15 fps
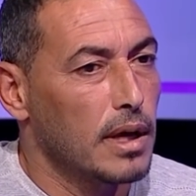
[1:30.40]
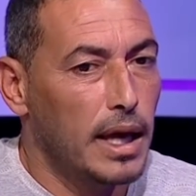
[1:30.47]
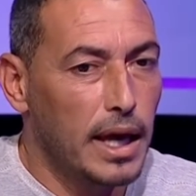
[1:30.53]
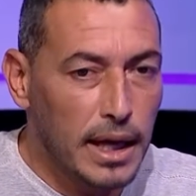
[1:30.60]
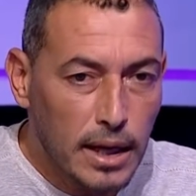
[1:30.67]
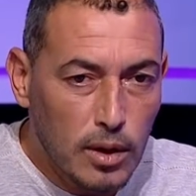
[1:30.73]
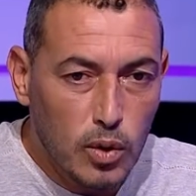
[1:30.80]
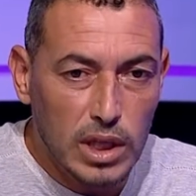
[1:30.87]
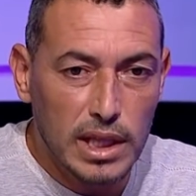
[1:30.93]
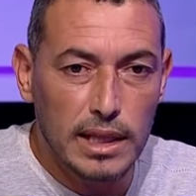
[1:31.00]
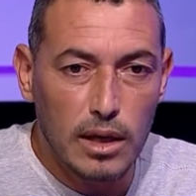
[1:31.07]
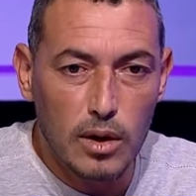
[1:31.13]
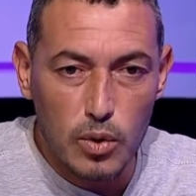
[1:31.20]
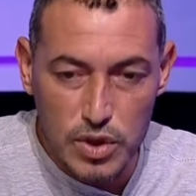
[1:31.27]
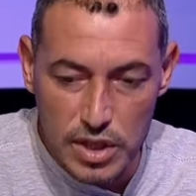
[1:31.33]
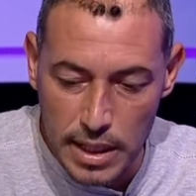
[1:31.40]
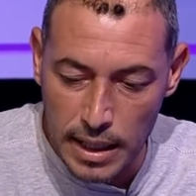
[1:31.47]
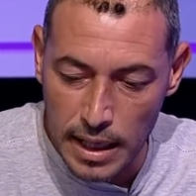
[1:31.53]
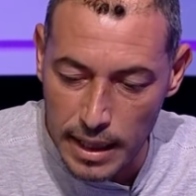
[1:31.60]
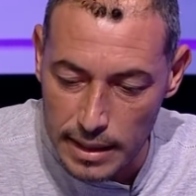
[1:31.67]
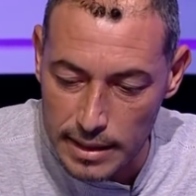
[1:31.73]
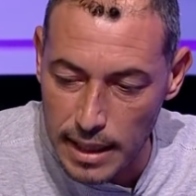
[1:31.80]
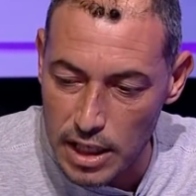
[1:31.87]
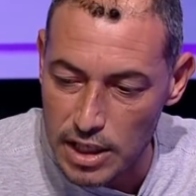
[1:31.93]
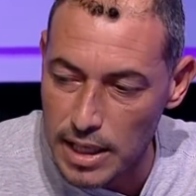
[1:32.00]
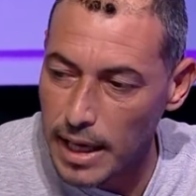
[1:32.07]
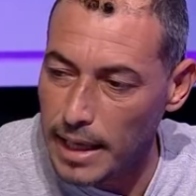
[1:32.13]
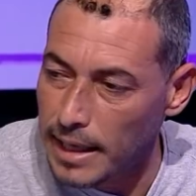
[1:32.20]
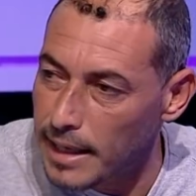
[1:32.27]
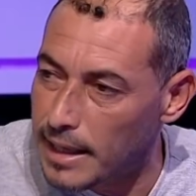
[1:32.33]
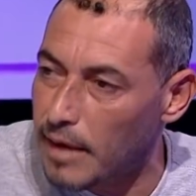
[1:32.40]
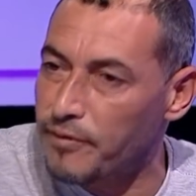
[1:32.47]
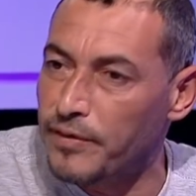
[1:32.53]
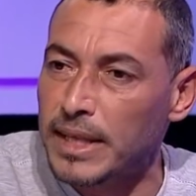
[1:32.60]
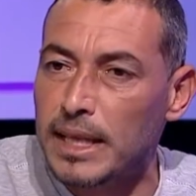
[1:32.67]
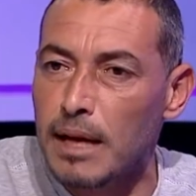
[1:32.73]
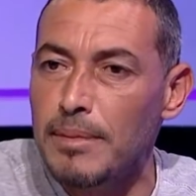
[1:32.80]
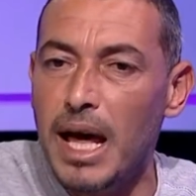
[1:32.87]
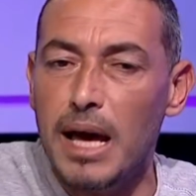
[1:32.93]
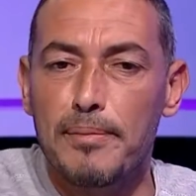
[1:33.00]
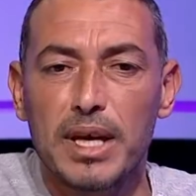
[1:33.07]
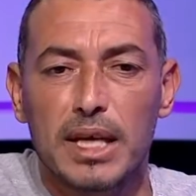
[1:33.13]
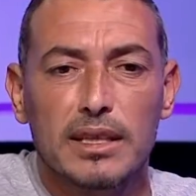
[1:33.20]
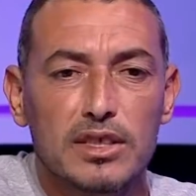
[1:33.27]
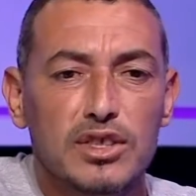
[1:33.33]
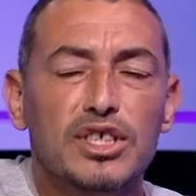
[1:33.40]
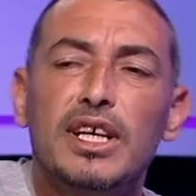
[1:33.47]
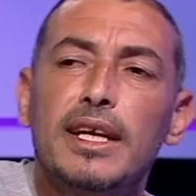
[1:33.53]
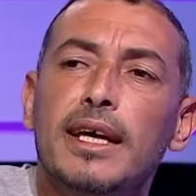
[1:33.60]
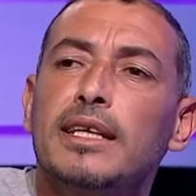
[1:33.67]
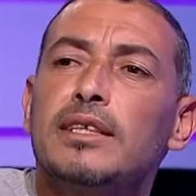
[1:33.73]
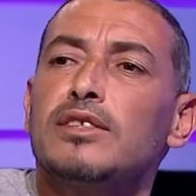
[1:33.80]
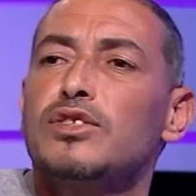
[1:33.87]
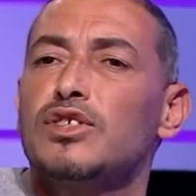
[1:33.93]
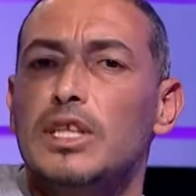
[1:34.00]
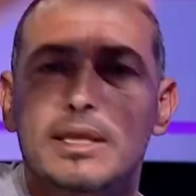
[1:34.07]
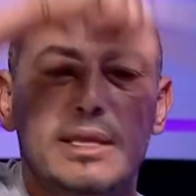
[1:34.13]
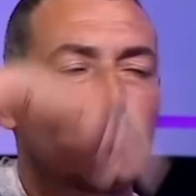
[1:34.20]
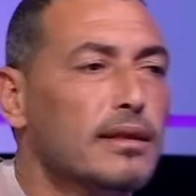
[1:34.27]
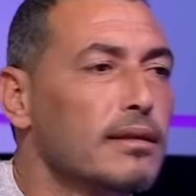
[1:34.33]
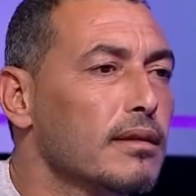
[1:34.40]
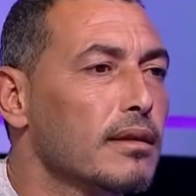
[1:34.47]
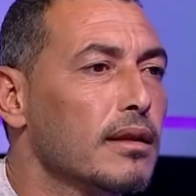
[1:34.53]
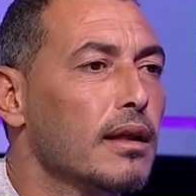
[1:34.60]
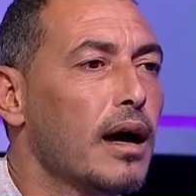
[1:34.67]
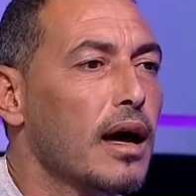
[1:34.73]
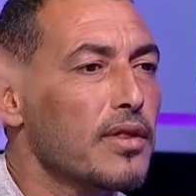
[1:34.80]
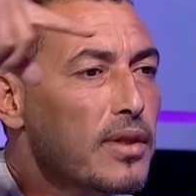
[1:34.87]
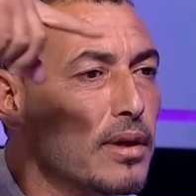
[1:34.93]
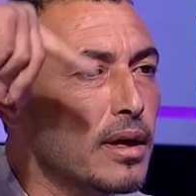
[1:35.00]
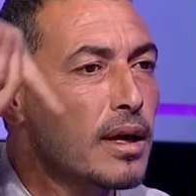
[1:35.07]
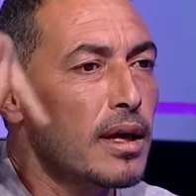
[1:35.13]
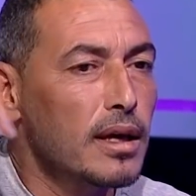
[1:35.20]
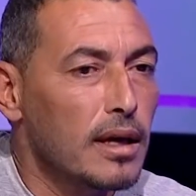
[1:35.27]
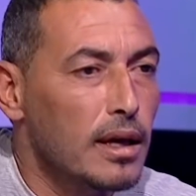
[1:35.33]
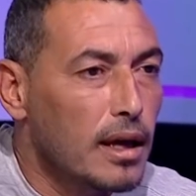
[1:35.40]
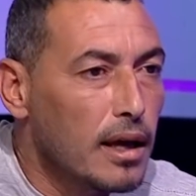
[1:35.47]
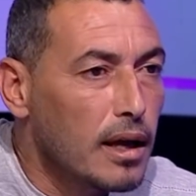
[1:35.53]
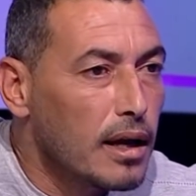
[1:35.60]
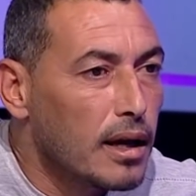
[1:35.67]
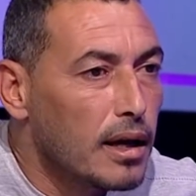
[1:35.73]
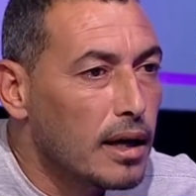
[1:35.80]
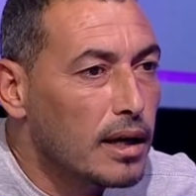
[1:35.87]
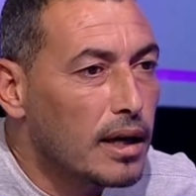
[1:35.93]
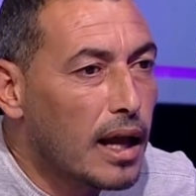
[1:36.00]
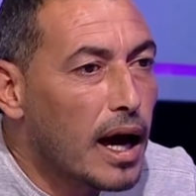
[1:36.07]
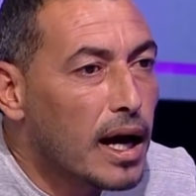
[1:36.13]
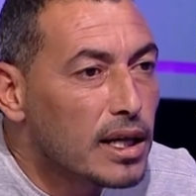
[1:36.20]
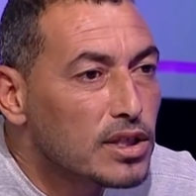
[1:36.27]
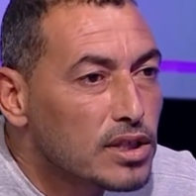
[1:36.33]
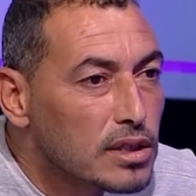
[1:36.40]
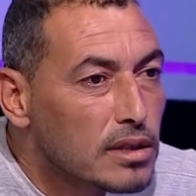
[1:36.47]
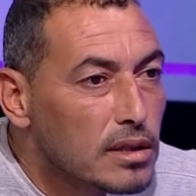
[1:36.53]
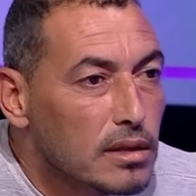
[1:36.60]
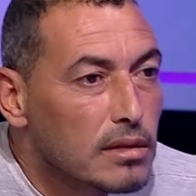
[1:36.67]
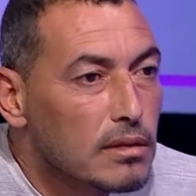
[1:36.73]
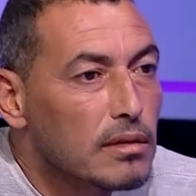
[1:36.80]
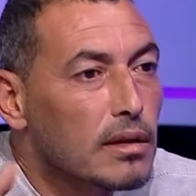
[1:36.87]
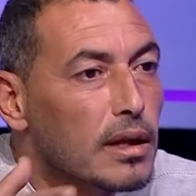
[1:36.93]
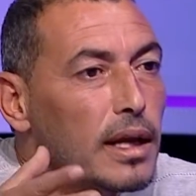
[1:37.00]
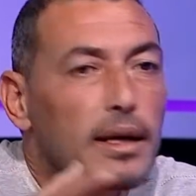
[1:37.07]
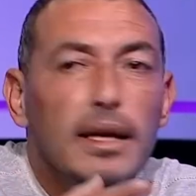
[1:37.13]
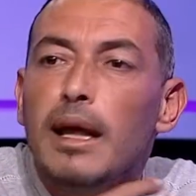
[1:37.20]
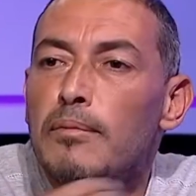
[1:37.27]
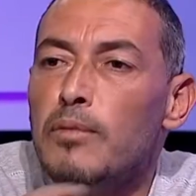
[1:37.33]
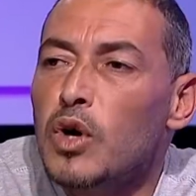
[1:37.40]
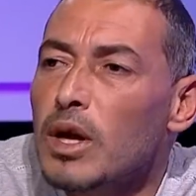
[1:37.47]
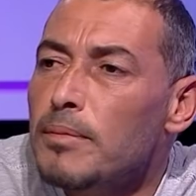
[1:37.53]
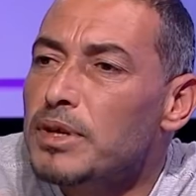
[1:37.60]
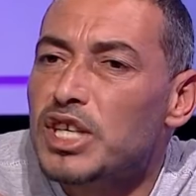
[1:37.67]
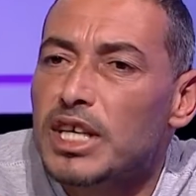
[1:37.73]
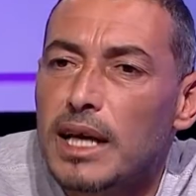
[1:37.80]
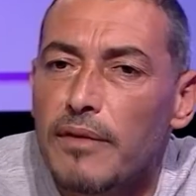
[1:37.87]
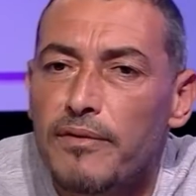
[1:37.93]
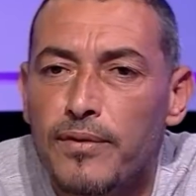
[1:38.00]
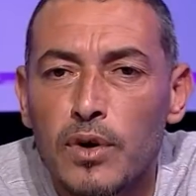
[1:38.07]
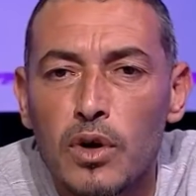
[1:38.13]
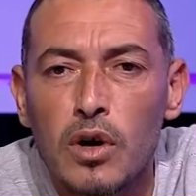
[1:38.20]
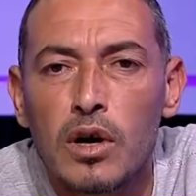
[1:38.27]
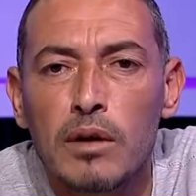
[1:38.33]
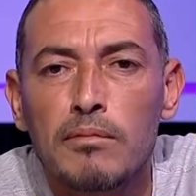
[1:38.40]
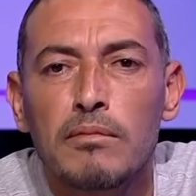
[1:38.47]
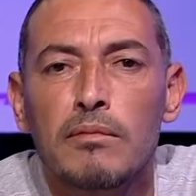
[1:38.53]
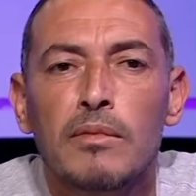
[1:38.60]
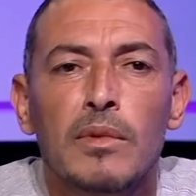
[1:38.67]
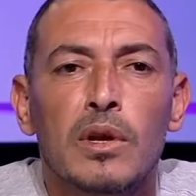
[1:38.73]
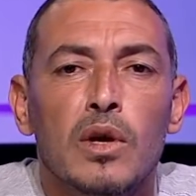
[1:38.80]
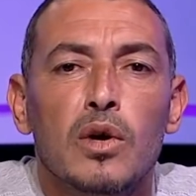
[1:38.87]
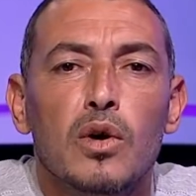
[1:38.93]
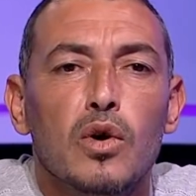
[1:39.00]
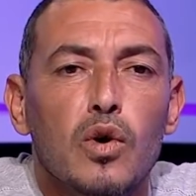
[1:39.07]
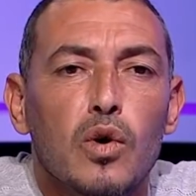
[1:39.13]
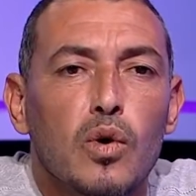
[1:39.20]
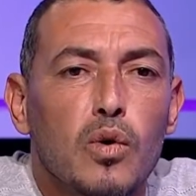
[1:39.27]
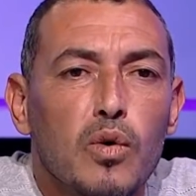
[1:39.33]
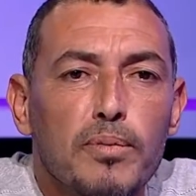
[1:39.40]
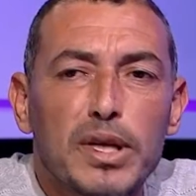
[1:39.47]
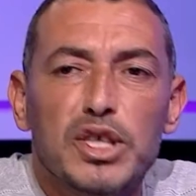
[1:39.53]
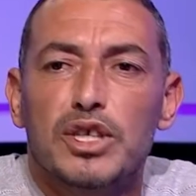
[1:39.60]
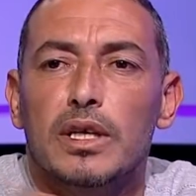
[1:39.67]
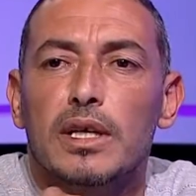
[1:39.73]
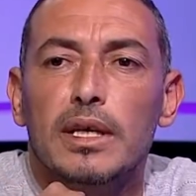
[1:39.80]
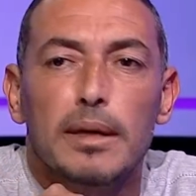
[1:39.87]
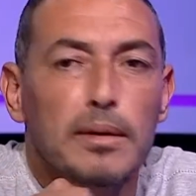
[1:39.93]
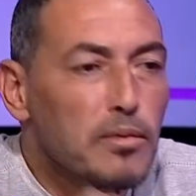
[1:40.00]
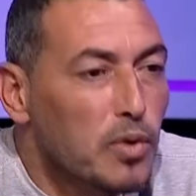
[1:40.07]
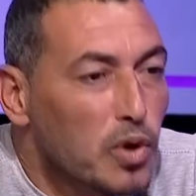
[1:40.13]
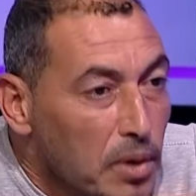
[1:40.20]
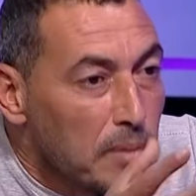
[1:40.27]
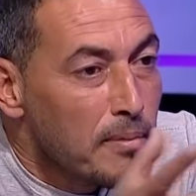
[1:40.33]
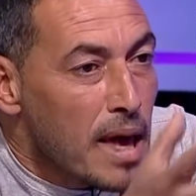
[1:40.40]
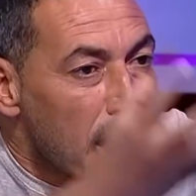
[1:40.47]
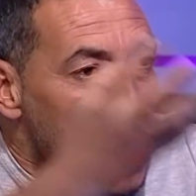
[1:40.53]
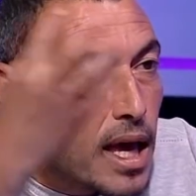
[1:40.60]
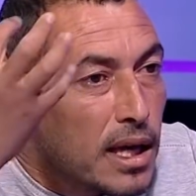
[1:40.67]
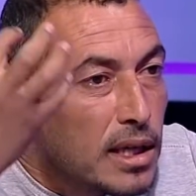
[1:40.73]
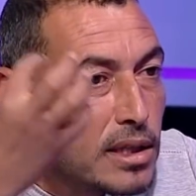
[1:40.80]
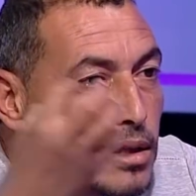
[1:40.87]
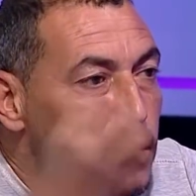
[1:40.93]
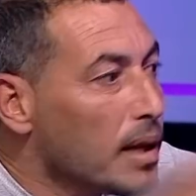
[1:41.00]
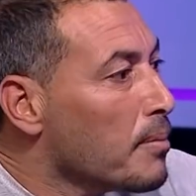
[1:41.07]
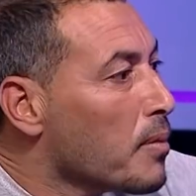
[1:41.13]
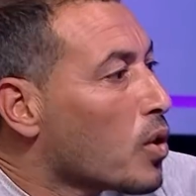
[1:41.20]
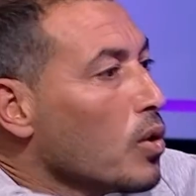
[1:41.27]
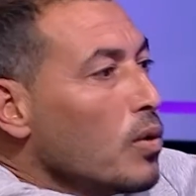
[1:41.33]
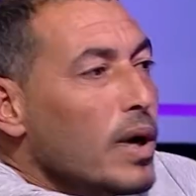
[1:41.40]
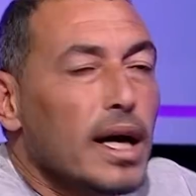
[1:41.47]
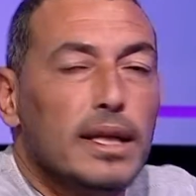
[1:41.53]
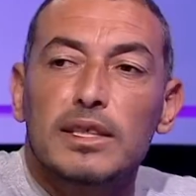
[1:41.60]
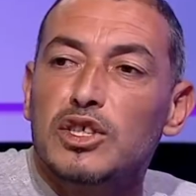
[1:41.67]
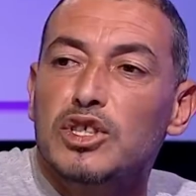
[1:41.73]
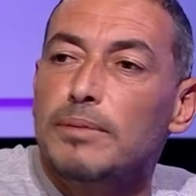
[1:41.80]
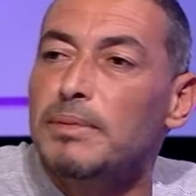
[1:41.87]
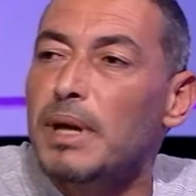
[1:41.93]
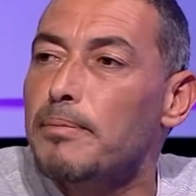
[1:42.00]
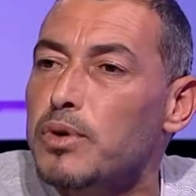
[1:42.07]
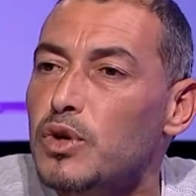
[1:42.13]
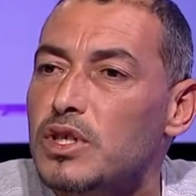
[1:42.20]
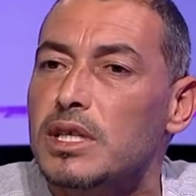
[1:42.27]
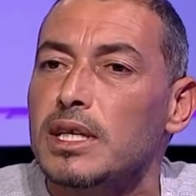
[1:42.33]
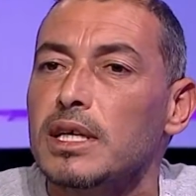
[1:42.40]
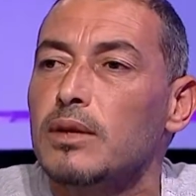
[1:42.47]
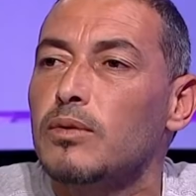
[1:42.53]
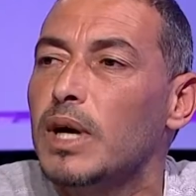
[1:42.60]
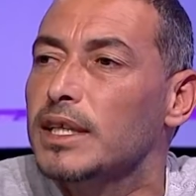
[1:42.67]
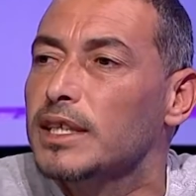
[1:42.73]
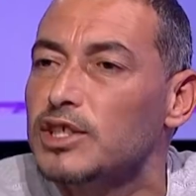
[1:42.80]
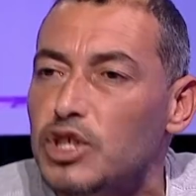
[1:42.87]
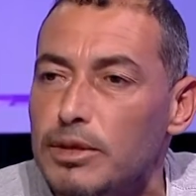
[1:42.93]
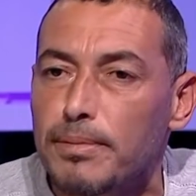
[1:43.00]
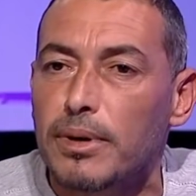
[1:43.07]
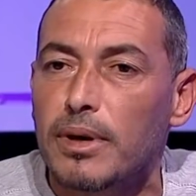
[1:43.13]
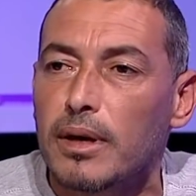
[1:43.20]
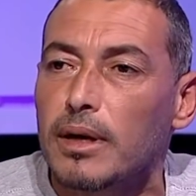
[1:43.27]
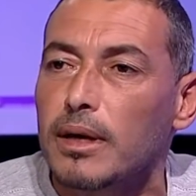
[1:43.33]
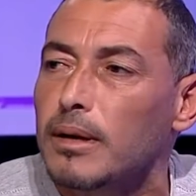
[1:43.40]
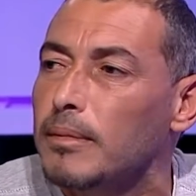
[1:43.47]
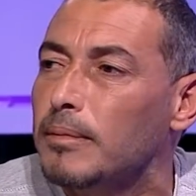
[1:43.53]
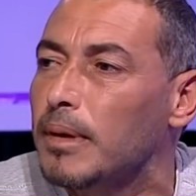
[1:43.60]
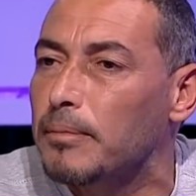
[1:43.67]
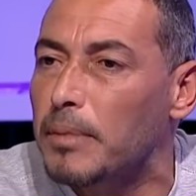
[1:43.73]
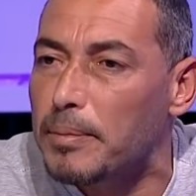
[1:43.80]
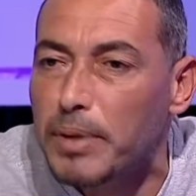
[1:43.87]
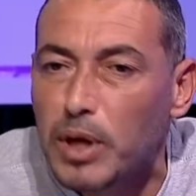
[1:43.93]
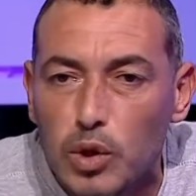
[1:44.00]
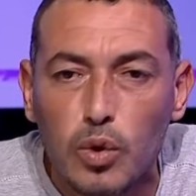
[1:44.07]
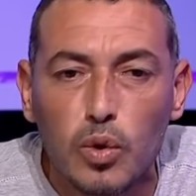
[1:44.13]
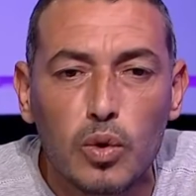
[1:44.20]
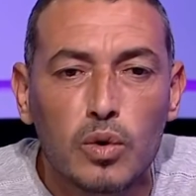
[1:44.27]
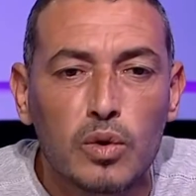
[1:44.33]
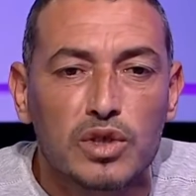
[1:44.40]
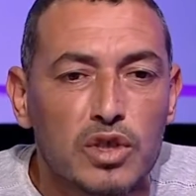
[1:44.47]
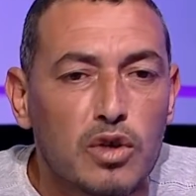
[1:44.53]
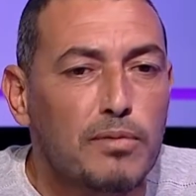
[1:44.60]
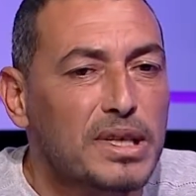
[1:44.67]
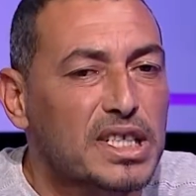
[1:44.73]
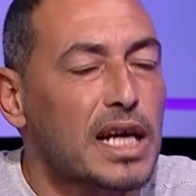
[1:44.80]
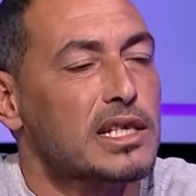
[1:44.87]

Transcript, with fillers: انا قلت لك وصلنا للدرجه اللي كفنتهم العباد الجيران جد اش معناتها العرس لمولهم باش يكفنوهم وباش والماء يلم كل واحد يجيب دبوستين واحد يجيب نعم، بيدون وشنو باش